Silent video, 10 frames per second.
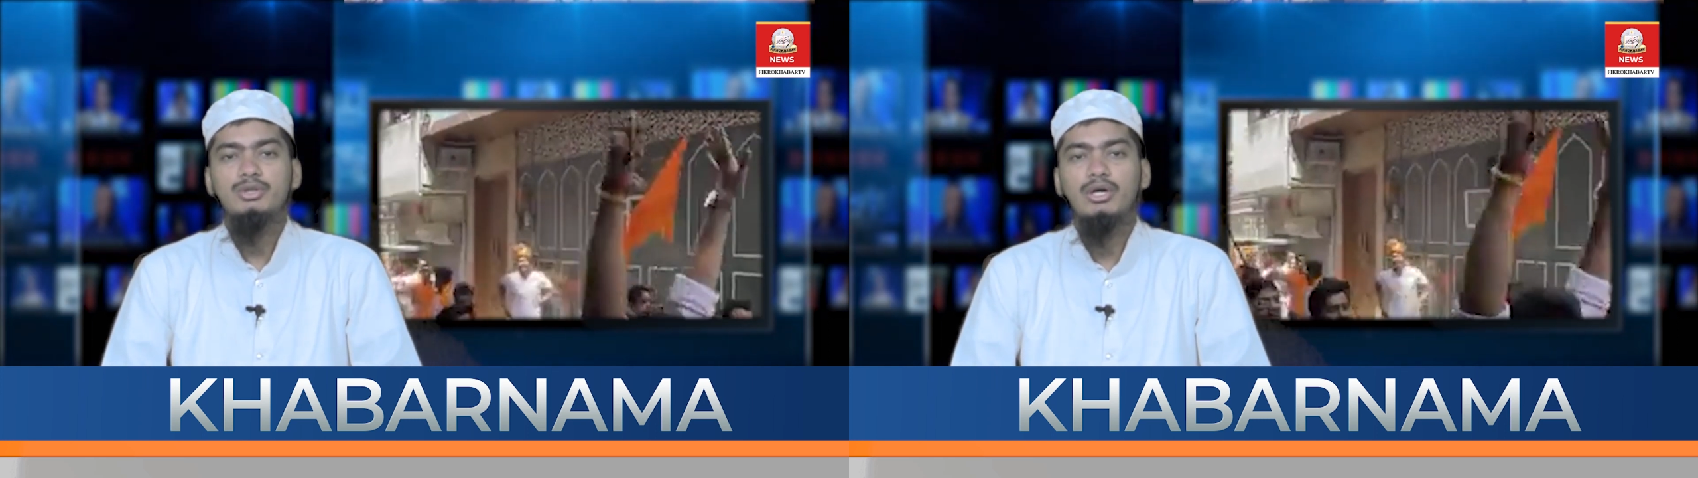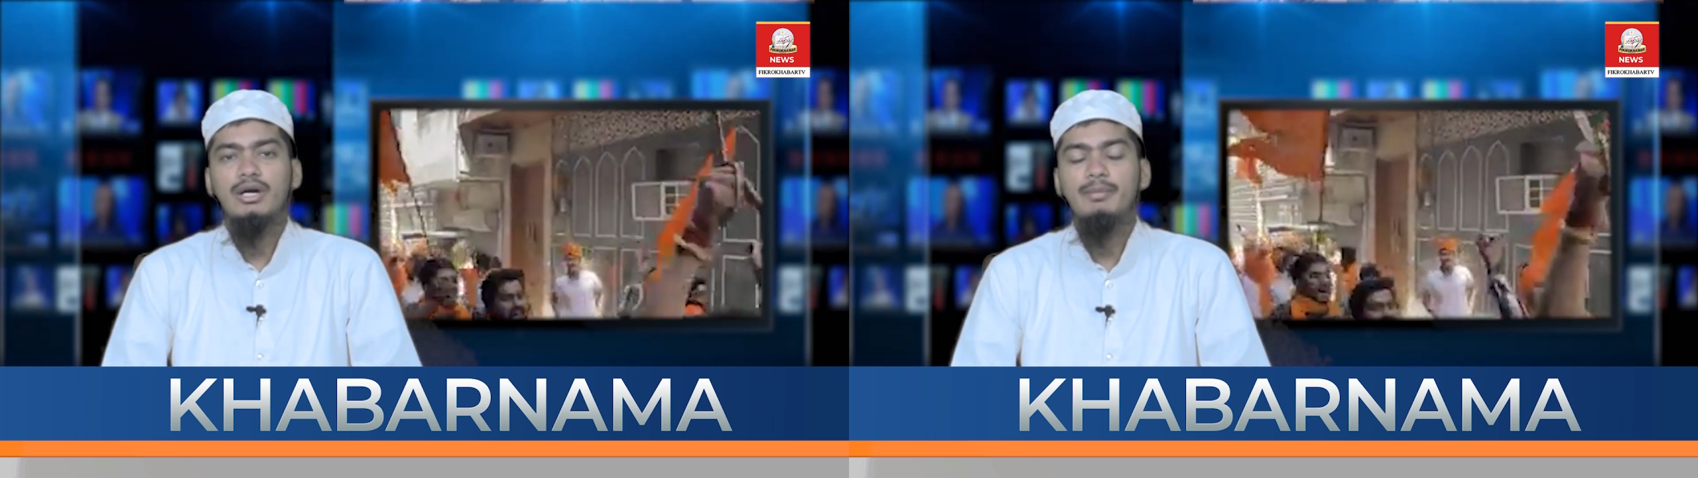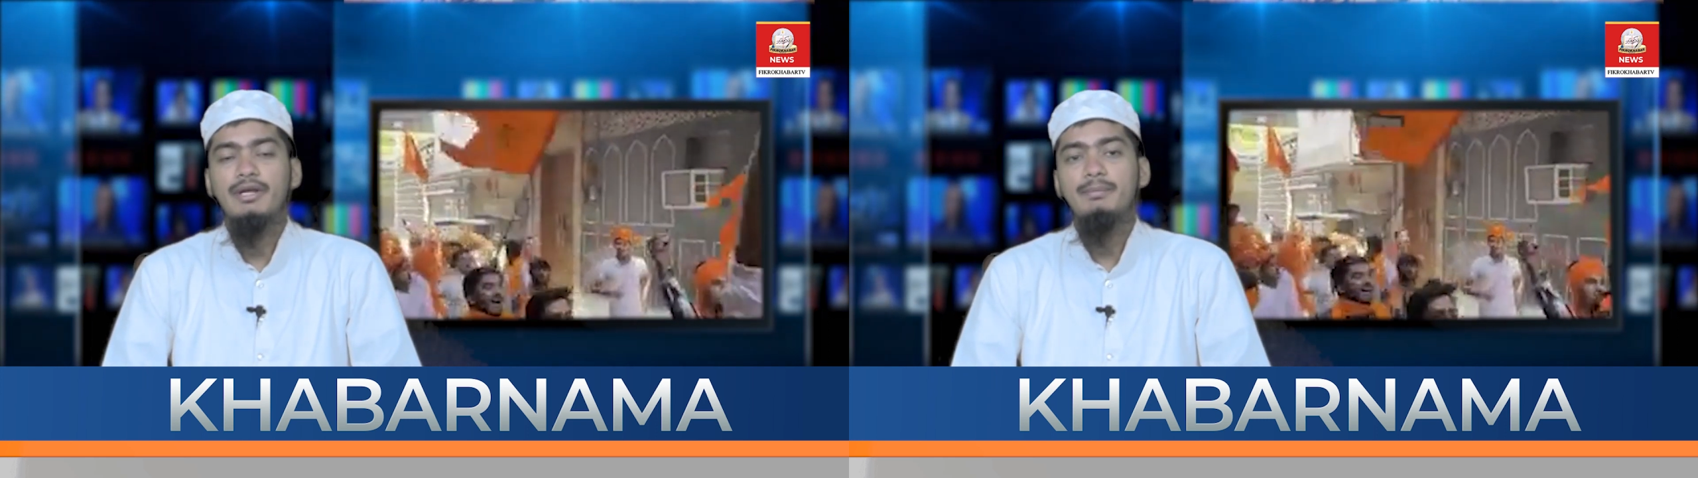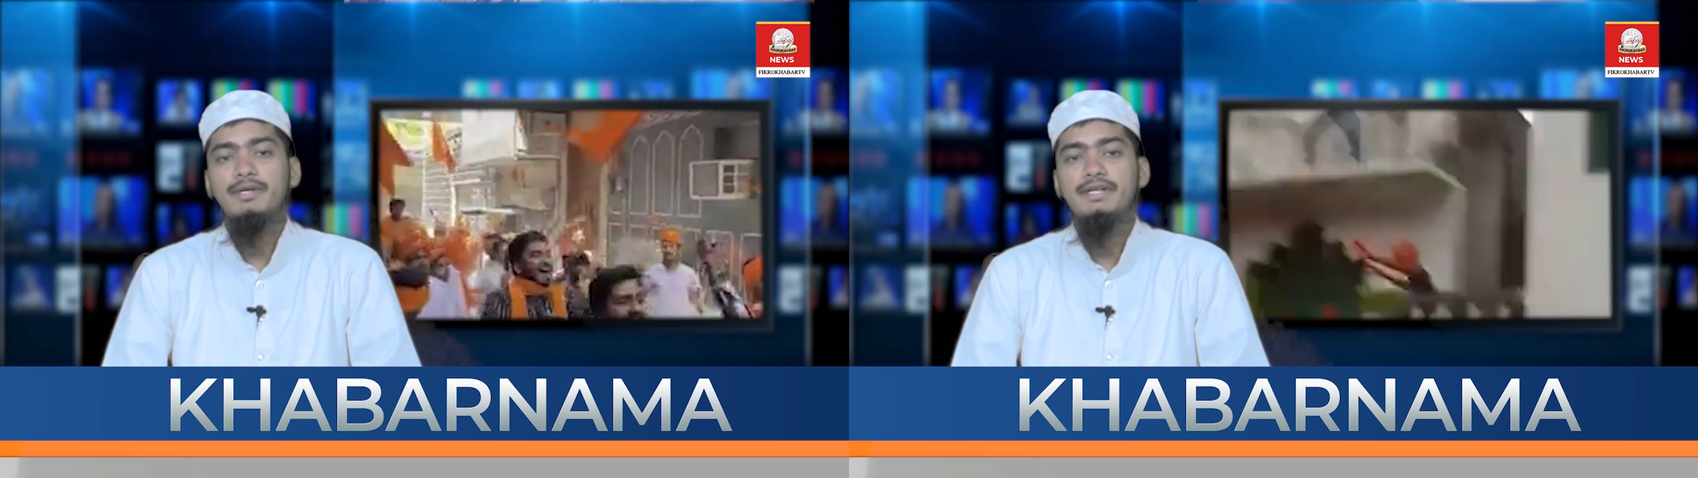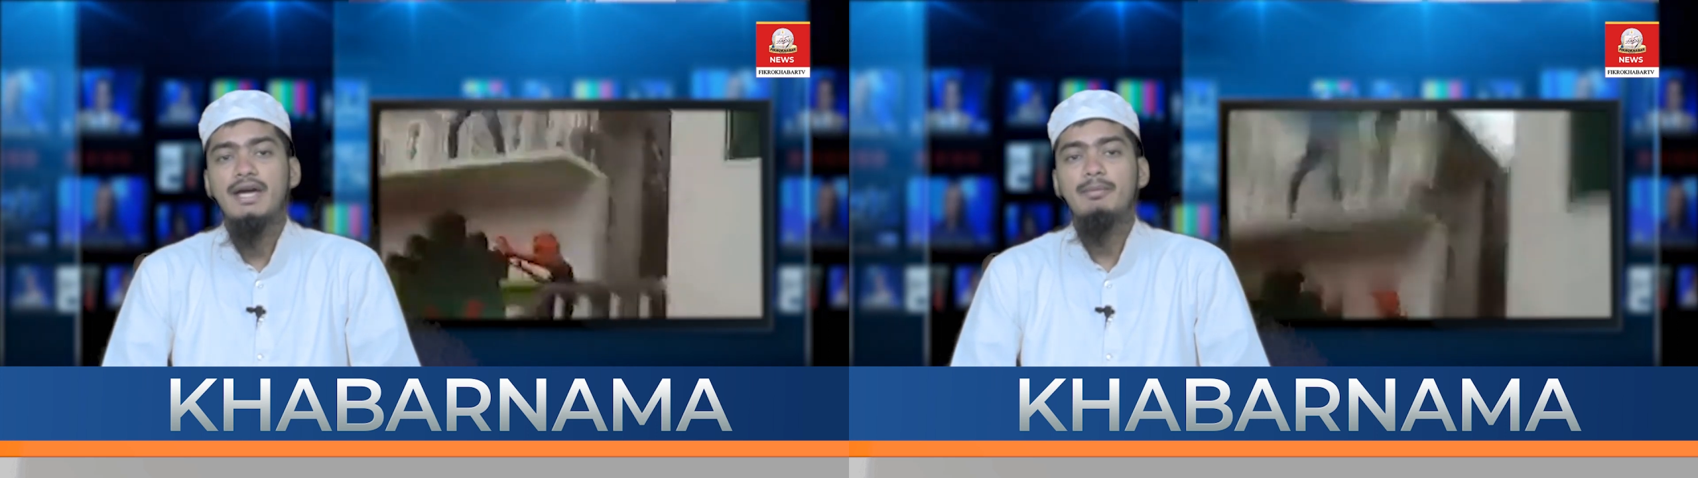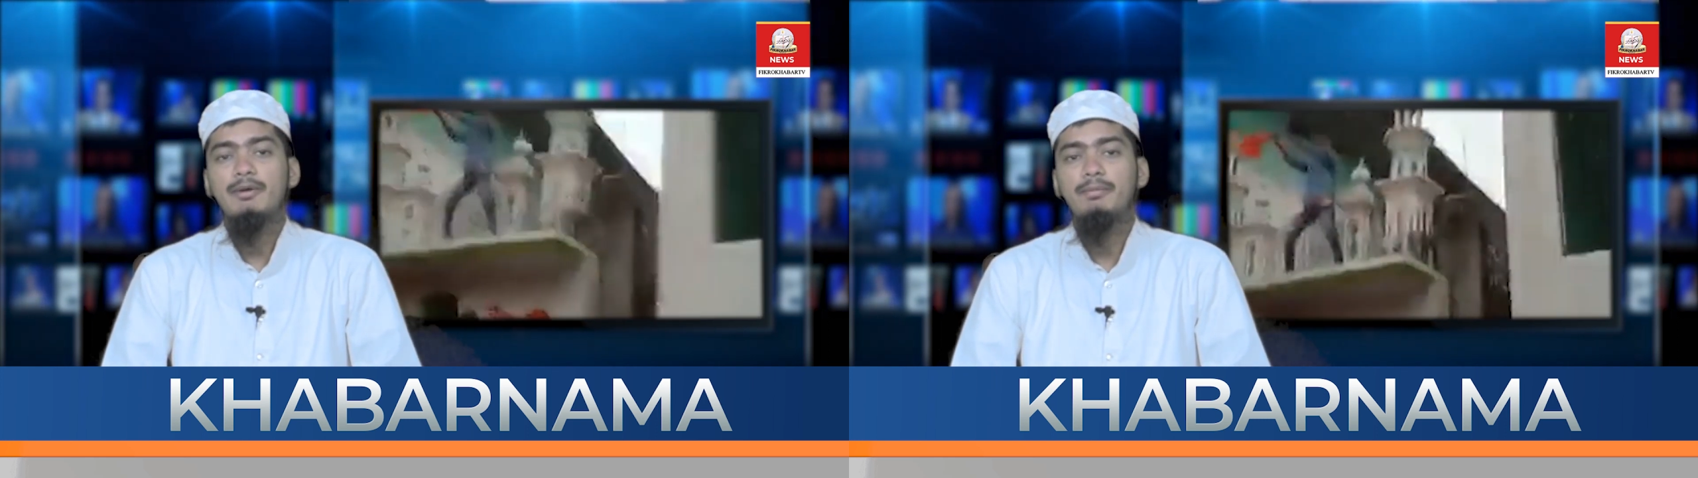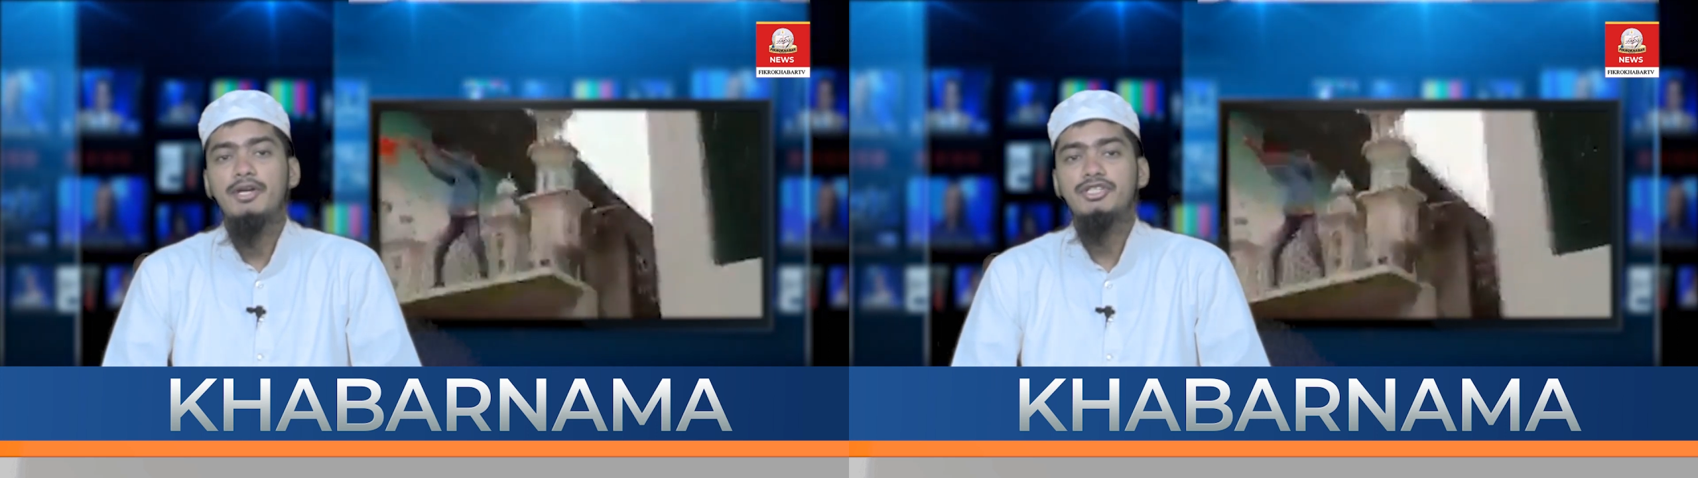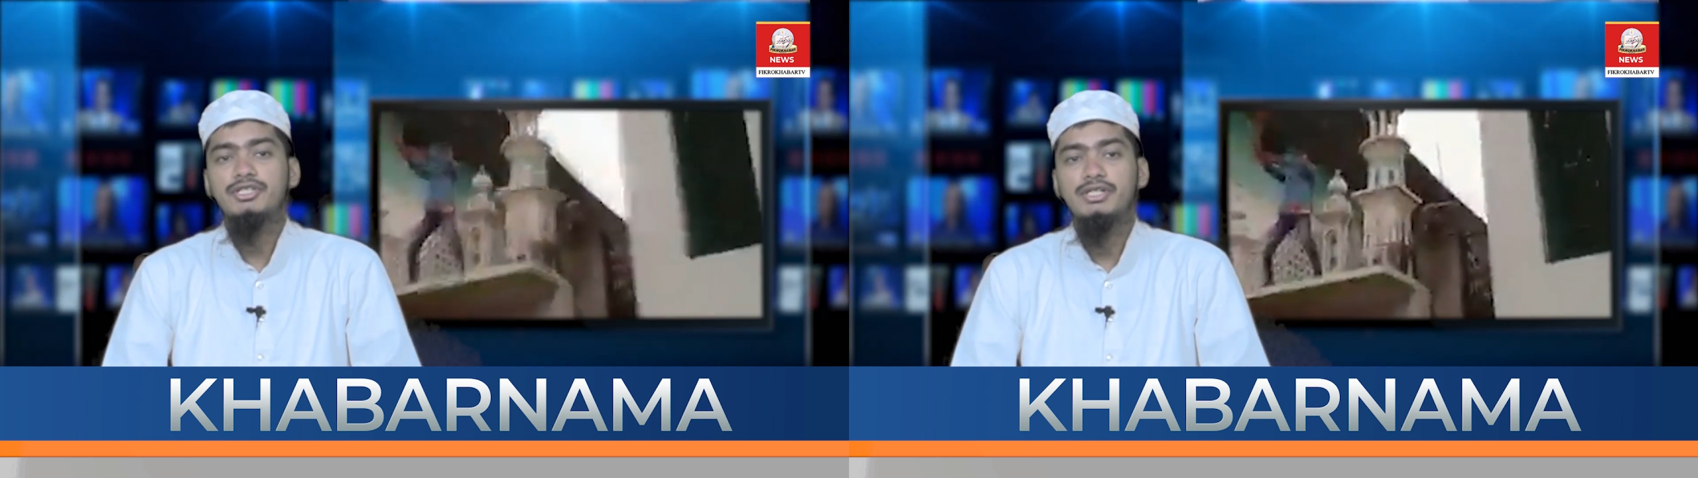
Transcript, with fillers: की जो खबरें मीडिया में पेश